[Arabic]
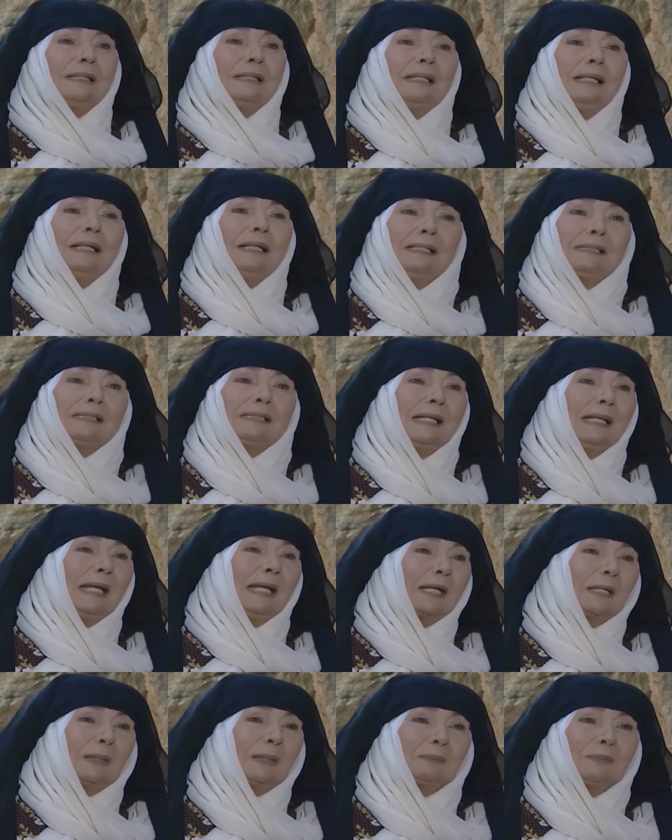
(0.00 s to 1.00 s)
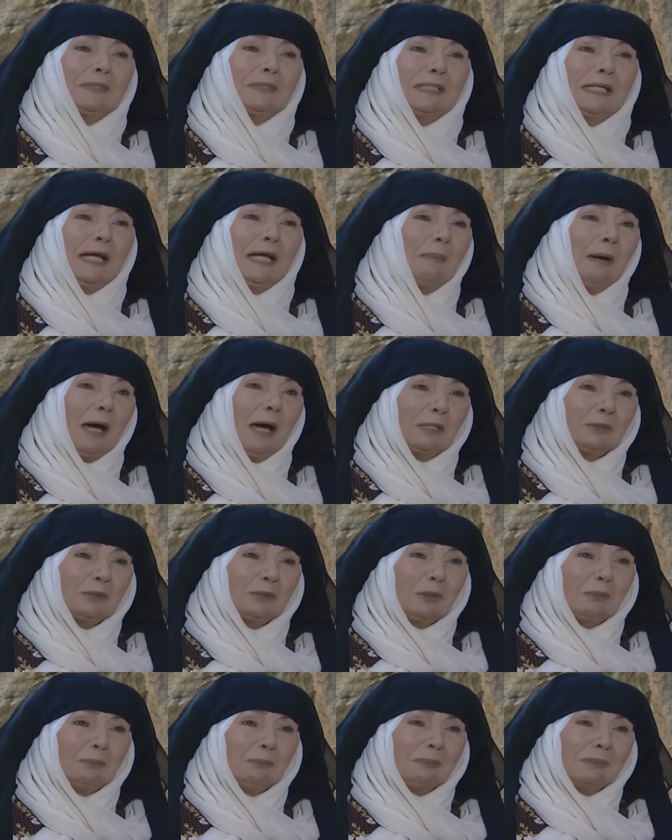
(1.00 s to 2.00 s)
ريت الحزن لكبدي يا
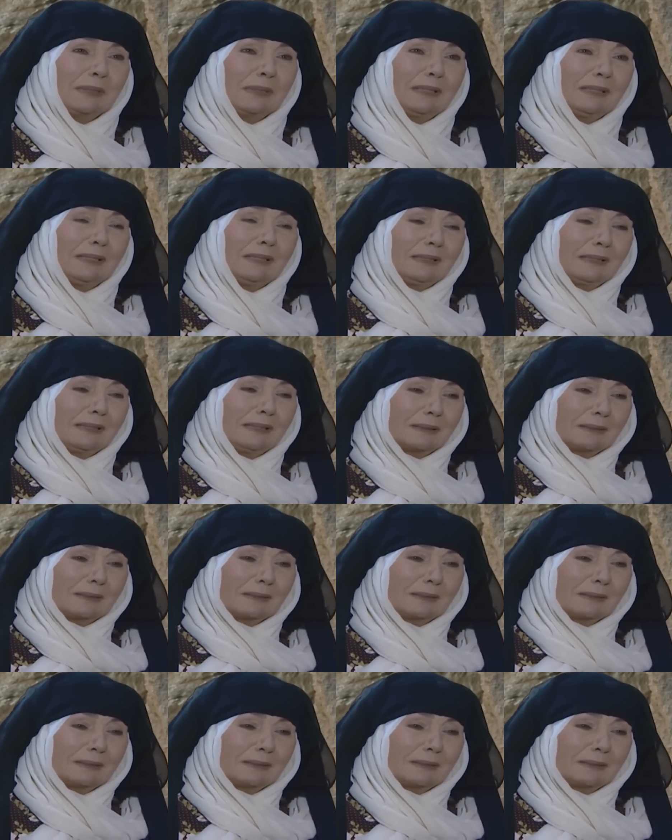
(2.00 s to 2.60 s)
بعد عمري